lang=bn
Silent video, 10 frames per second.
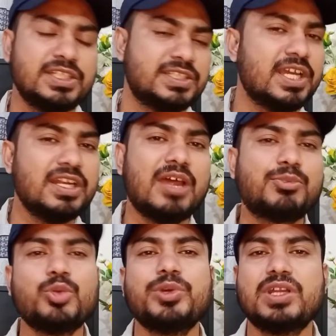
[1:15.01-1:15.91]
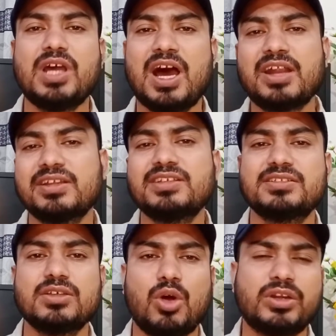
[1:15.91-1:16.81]
সেই ল্যাপটপের ডিস্ক
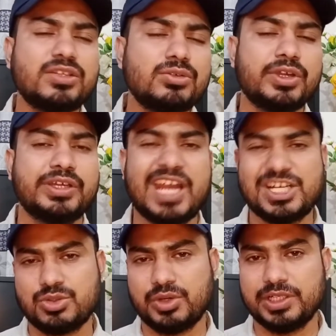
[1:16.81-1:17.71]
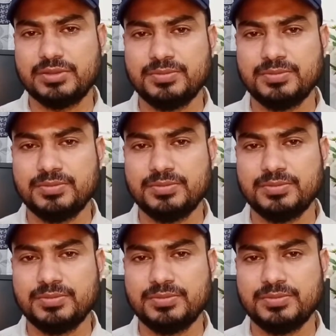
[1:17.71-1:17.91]
হঠাৎ করে ক্র্যাশ করে